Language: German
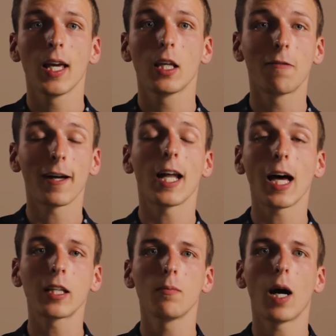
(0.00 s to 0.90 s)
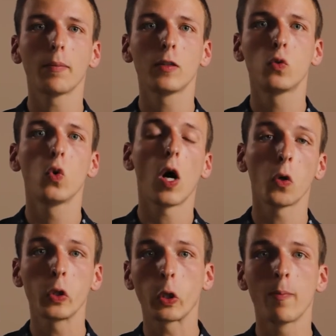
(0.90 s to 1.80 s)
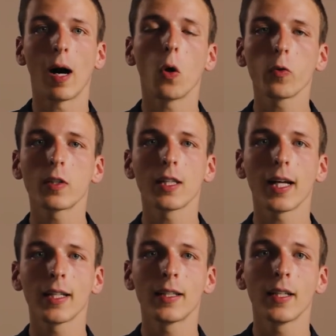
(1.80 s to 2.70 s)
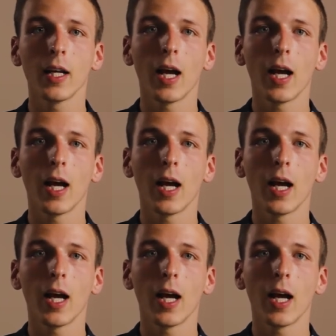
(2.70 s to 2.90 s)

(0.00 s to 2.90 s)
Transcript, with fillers: Ich war nach dem Abitur auch noch im Ausland,